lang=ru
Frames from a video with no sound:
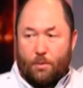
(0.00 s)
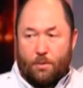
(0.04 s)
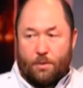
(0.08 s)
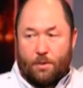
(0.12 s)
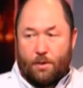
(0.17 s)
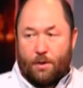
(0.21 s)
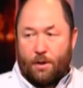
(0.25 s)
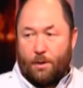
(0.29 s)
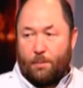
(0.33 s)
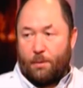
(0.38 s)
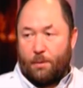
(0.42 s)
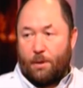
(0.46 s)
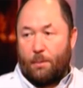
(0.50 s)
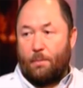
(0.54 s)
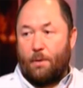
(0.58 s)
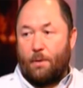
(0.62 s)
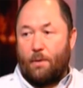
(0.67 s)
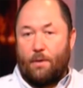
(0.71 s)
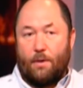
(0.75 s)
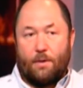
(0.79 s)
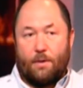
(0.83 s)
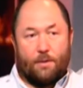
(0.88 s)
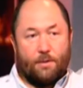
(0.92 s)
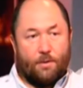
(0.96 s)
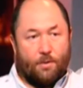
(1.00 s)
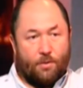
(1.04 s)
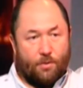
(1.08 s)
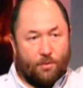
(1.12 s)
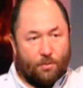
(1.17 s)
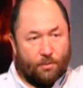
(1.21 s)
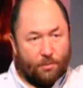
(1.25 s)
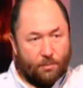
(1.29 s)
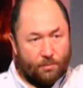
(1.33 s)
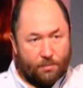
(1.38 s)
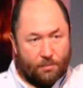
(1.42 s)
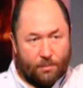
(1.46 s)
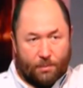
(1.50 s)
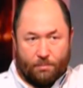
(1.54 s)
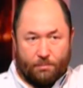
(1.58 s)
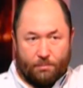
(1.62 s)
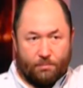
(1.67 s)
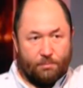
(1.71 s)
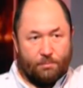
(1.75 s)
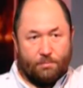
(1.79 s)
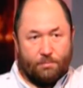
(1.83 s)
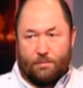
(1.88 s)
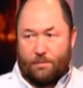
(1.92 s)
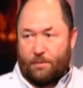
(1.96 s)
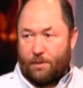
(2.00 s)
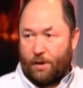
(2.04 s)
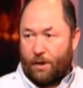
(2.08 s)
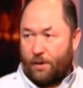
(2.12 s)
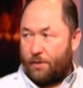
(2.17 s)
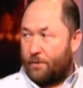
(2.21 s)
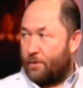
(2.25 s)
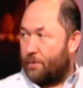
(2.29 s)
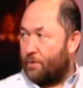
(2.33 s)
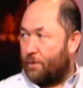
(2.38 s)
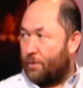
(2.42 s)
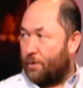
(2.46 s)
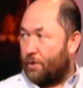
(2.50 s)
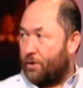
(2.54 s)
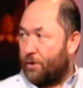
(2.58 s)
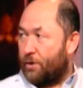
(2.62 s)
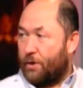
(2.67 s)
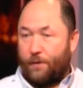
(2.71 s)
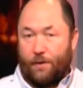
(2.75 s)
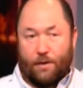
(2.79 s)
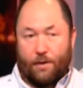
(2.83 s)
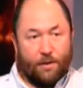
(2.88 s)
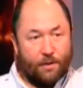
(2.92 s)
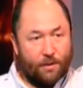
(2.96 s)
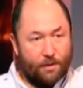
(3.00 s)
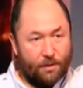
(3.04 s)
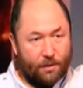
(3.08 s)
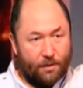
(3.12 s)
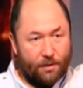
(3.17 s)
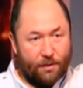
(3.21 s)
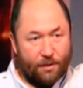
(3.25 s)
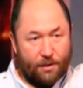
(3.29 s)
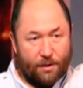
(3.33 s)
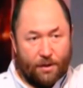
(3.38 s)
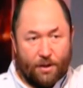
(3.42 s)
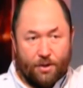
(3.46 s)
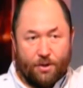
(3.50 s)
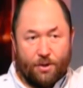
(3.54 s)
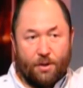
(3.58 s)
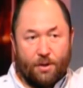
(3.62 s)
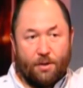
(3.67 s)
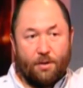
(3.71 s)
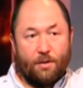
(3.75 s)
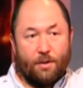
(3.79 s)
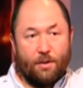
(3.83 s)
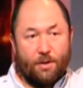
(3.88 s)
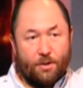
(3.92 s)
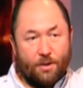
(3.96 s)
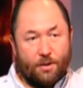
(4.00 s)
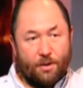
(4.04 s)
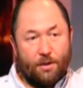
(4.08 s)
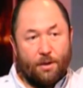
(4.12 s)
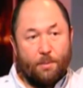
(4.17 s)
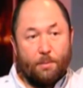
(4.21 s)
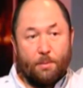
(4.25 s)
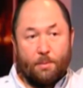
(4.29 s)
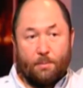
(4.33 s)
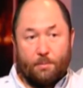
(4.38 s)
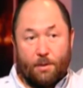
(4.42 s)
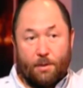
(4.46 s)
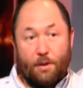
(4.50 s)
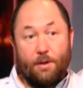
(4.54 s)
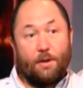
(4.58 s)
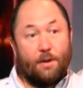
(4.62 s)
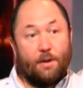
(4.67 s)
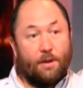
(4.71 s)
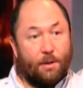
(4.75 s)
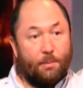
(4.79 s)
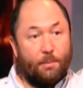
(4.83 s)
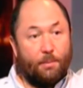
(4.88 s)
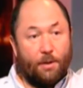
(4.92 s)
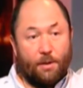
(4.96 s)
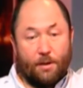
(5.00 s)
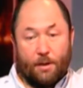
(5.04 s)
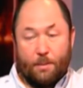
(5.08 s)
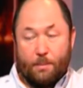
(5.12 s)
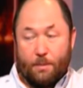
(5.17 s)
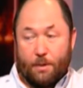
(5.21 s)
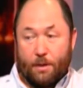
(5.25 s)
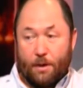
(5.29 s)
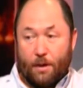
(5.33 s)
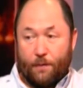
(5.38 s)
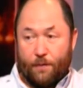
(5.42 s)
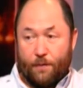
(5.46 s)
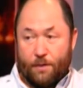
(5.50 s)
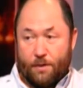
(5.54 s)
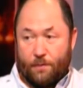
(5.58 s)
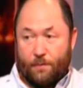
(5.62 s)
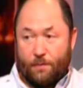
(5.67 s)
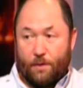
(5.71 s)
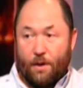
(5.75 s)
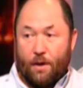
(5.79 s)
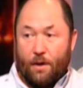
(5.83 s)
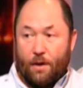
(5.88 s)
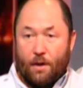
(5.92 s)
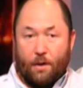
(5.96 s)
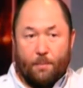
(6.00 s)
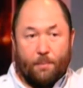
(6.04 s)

Плюс к ним добавились еще там, 30-40 человек э, наших, наших, да. наших молодых ребят, кинематографистов. Как